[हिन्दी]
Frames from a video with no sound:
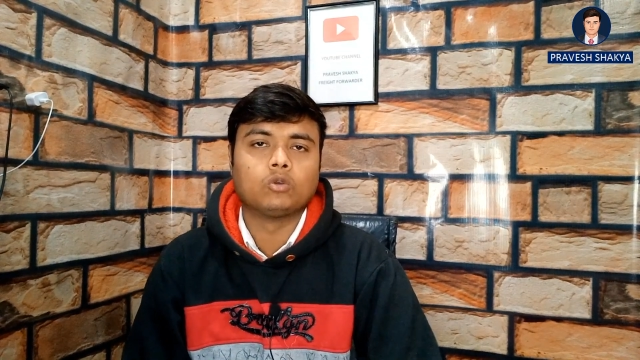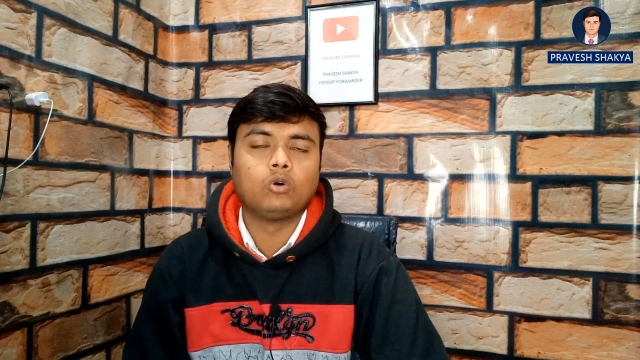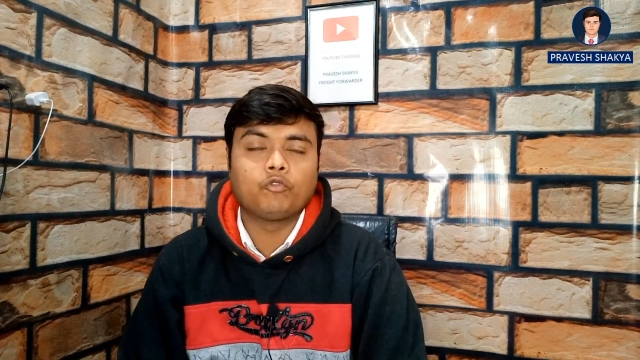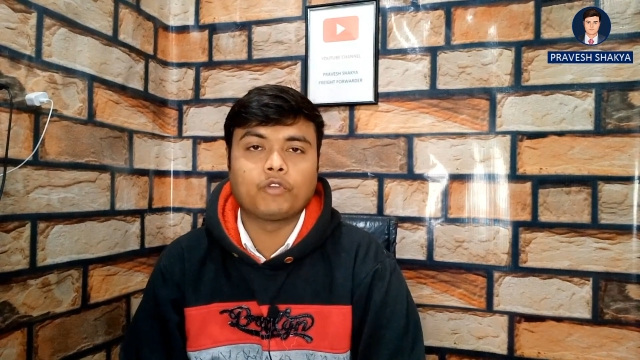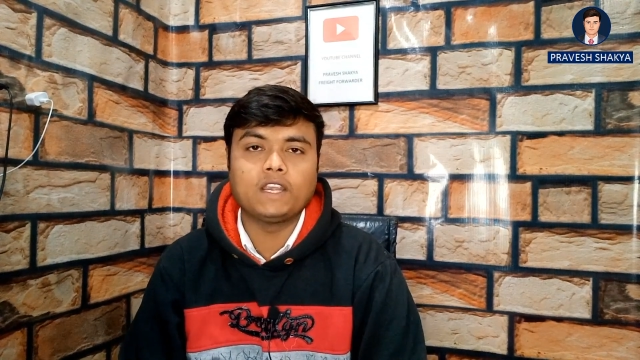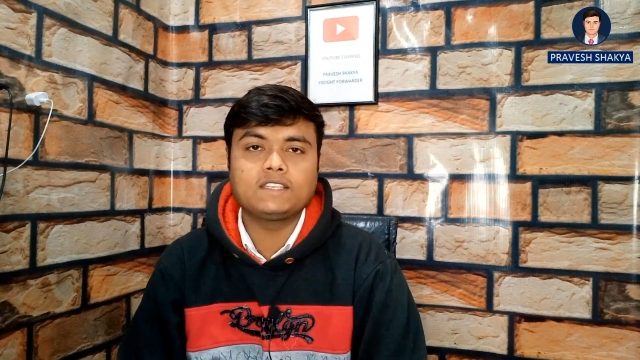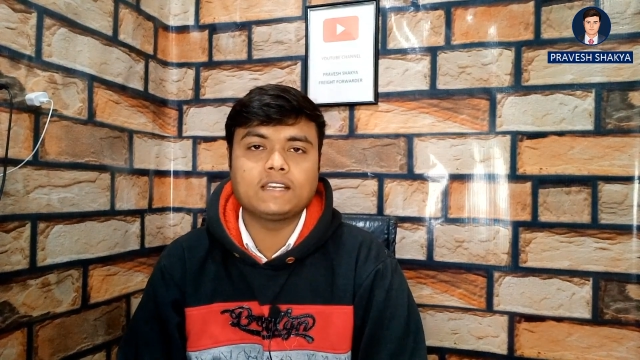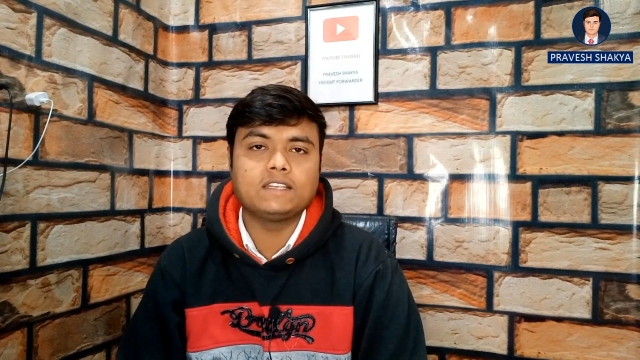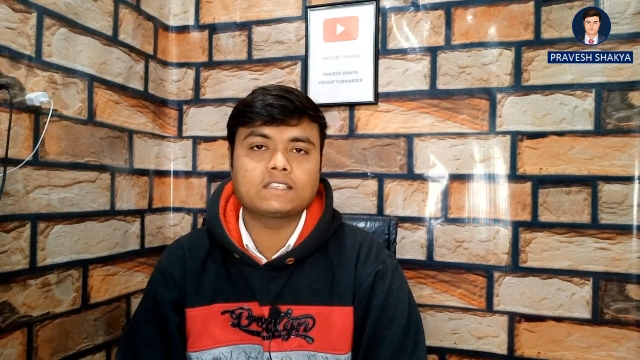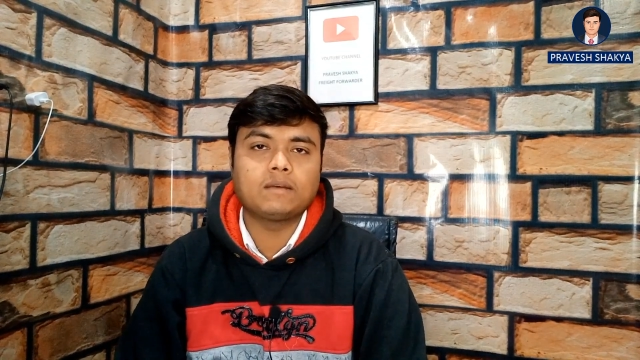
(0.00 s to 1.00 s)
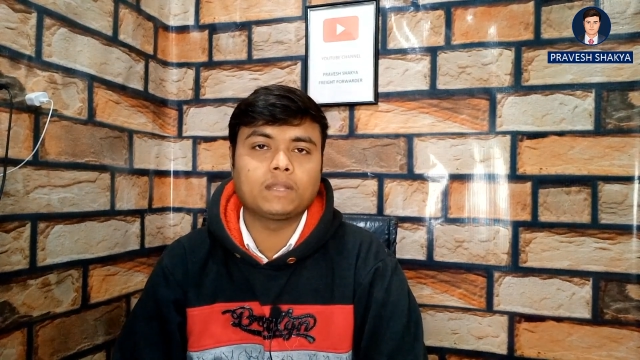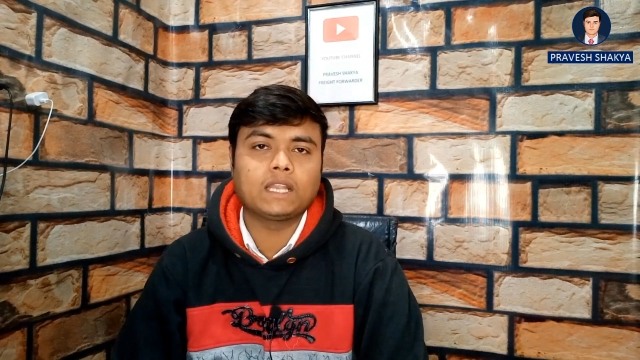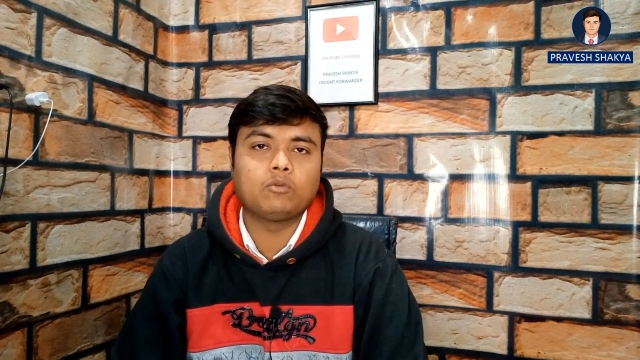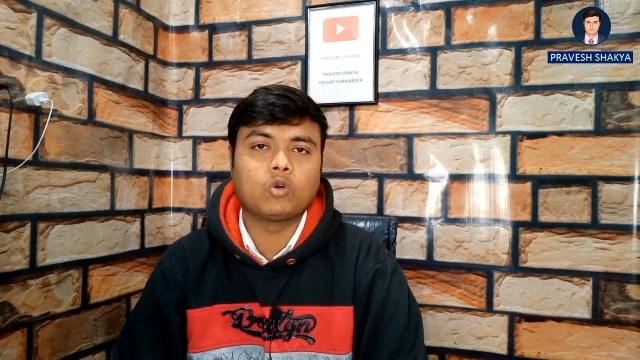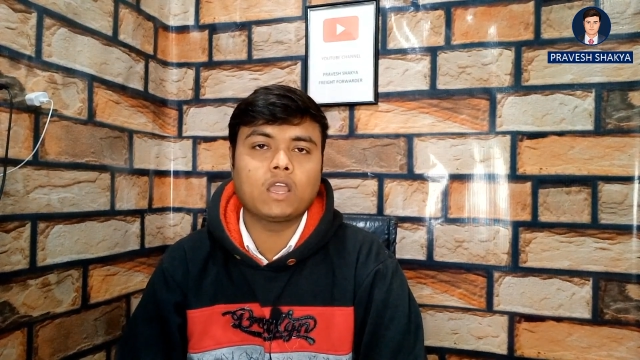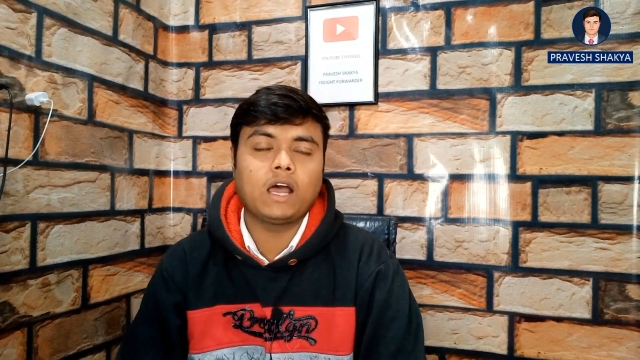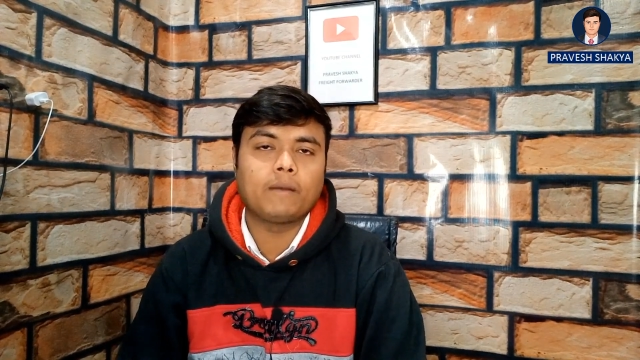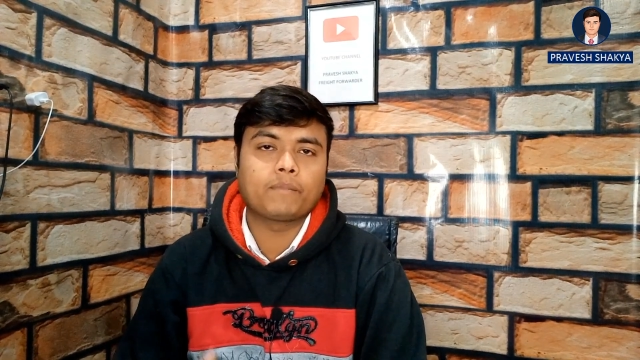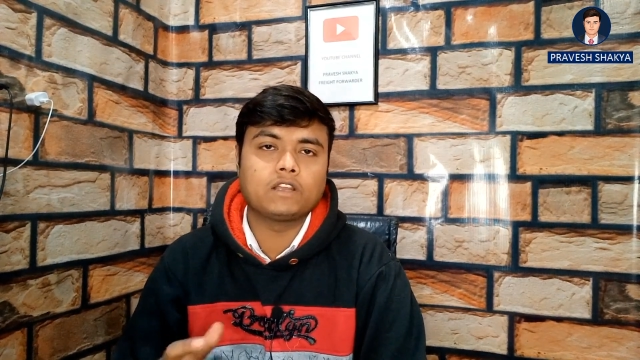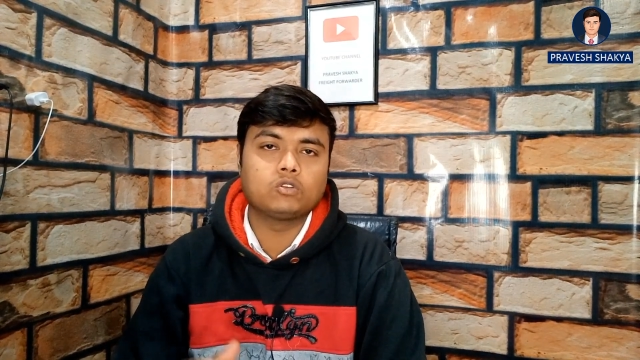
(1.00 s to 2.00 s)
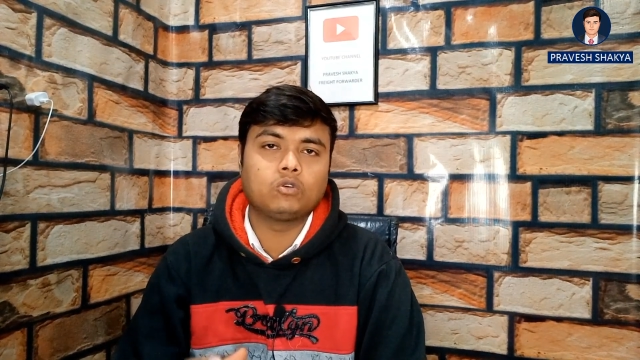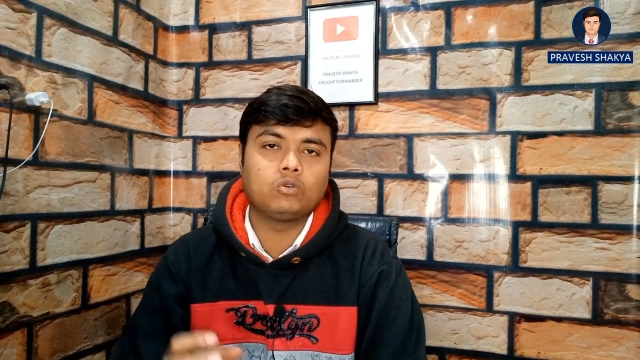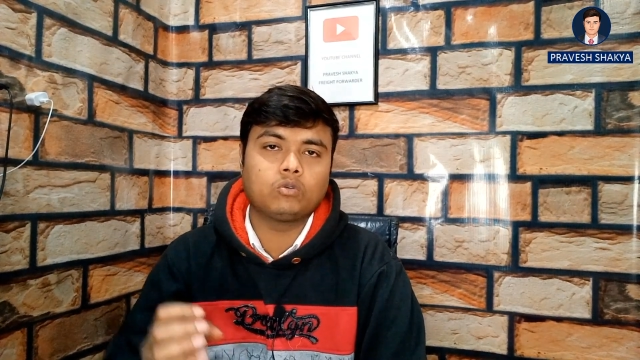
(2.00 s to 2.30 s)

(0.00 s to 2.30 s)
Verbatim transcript: तो फ्रेट चार्जेस का मतलब हो गया आपका जो